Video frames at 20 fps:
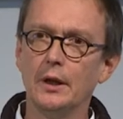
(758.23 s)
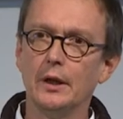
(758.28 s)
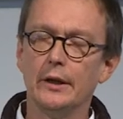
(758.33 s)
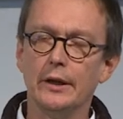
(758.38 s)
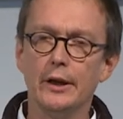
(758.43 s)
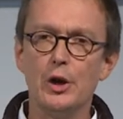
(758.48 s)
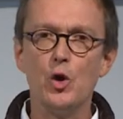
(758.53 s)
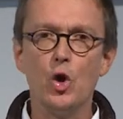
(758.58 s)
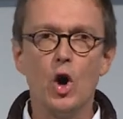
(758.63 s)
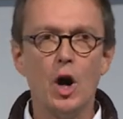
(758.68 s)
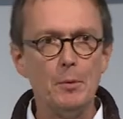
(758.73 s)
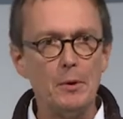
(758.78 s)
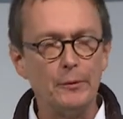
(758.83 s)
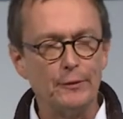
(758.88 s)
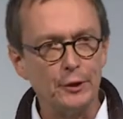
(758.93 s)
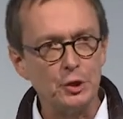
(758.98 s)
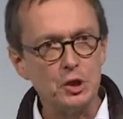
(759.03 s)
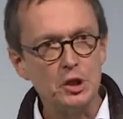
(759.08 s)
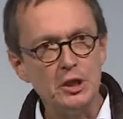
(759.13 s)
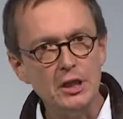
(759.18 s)
enorme
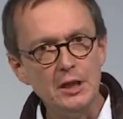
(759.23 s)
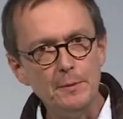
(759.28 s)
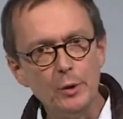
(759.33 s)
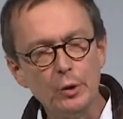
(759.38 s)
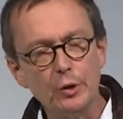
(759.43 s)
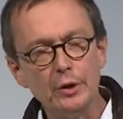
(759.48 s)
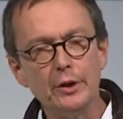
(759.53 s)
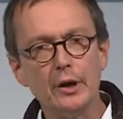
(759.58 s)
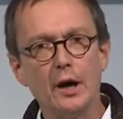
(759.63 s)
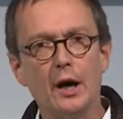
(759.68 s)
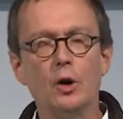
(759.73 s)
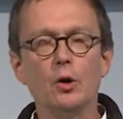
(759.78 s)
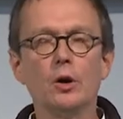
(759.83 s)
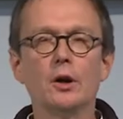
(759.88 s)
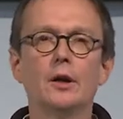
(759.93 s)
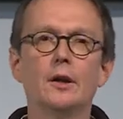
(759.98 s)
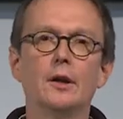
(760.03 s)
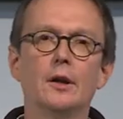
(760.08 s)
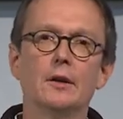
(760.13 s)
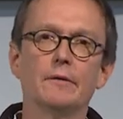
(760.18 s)
Verschiebungen auch,
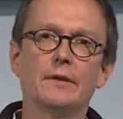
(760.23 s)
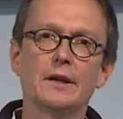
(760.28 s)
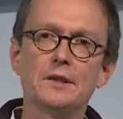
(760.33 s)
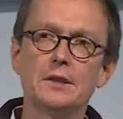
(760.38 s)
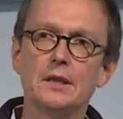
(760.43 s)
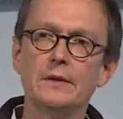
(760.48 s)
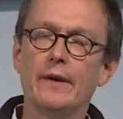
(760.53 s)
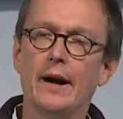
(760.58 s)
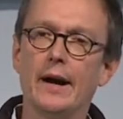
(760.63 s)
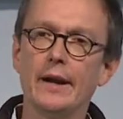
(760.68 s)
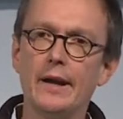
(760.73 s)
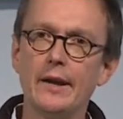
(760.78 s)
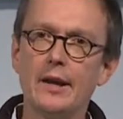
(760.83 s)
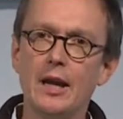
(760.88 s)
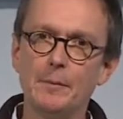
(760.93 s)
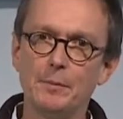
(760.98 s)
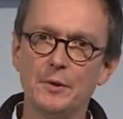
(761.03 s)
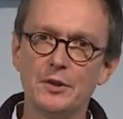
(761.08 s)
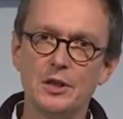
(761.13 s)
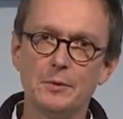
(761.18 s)
was die
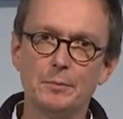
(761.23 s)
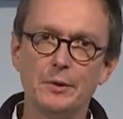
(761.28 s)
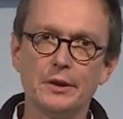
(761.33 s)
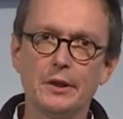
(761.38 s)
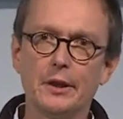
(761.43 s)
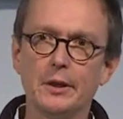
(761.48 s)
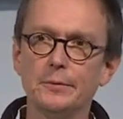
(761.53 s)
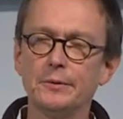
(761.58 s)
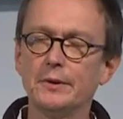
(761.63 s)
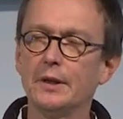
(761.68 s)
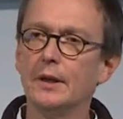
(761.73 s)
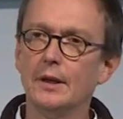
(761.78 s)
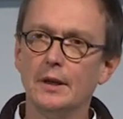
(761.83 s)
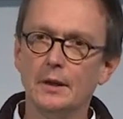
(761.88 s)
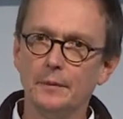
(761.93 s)
Wahlergebnisse betrifft.